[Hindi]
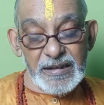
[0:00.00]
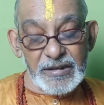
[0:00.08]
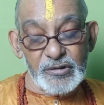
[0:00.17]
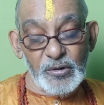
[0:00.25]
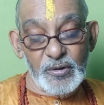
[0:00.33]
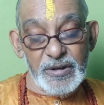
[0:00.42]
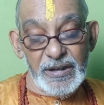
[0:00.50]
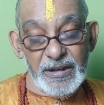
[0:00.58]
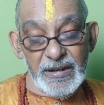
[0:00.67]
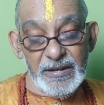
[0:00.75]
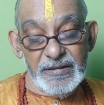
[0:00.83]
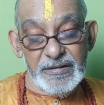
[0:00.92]
शस्त्रों की
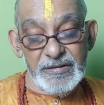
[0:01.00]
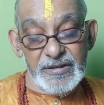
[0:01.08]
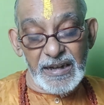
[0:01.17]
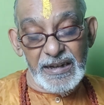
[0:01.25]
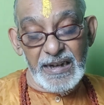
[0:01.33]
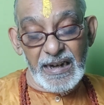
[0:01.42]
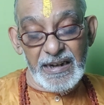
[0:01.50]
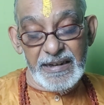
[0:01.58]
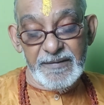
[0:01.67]
झड़ी लग